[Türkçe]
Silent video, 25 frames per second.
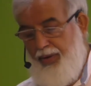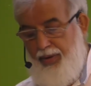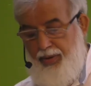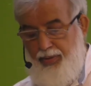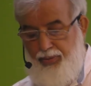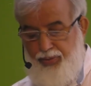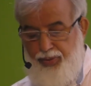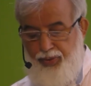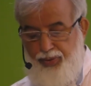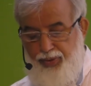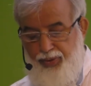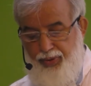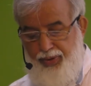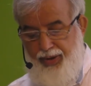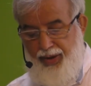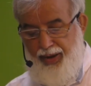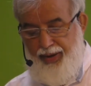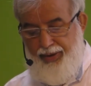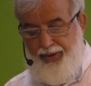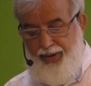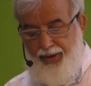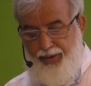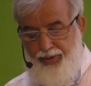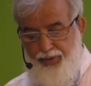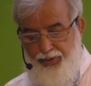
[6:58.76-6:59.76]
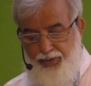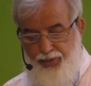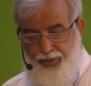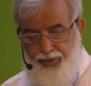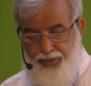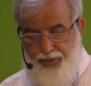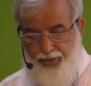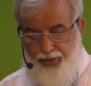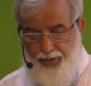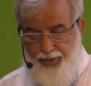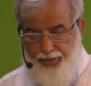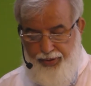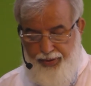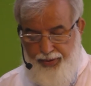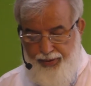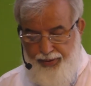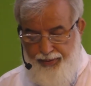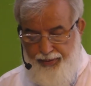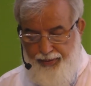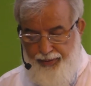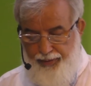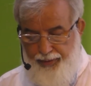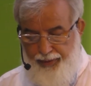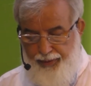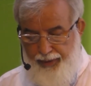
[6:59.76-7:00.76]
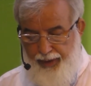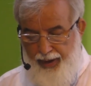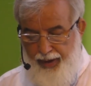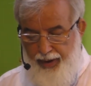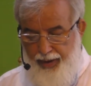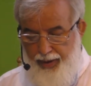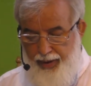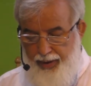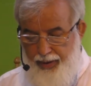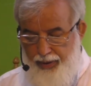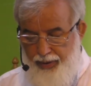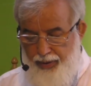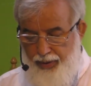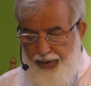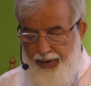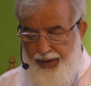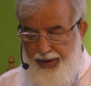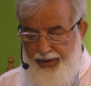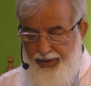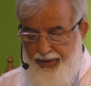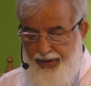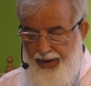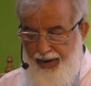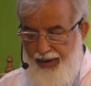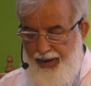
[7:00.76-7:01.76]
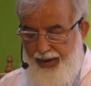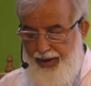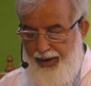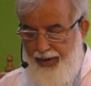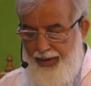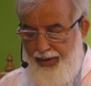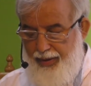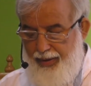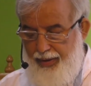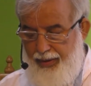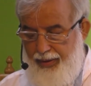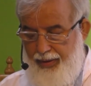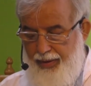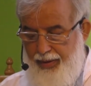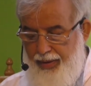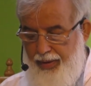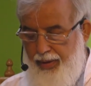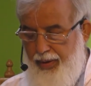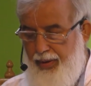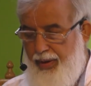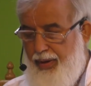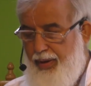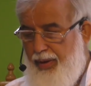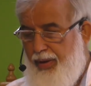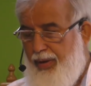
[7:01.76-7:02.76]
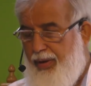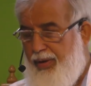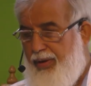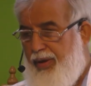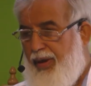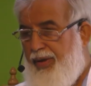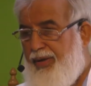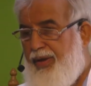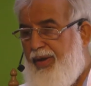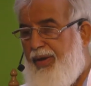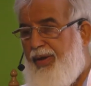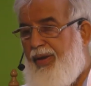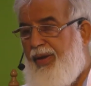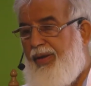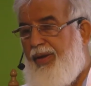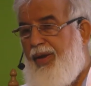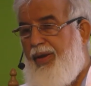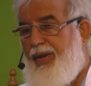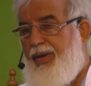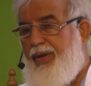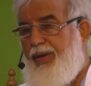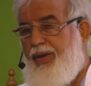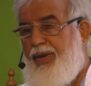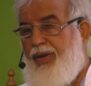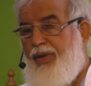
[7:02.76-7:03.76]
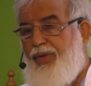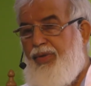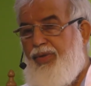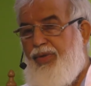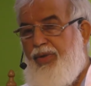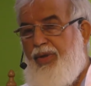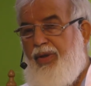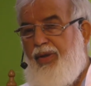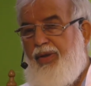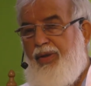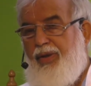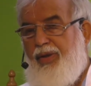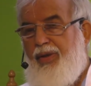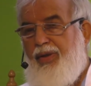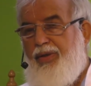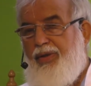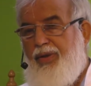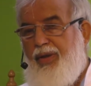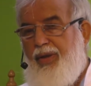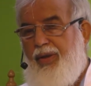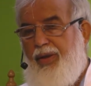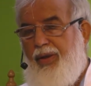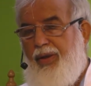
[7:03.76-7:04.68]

bu dünyadan göçüyor. Dolayısıyla e, dakikada 240 kişi.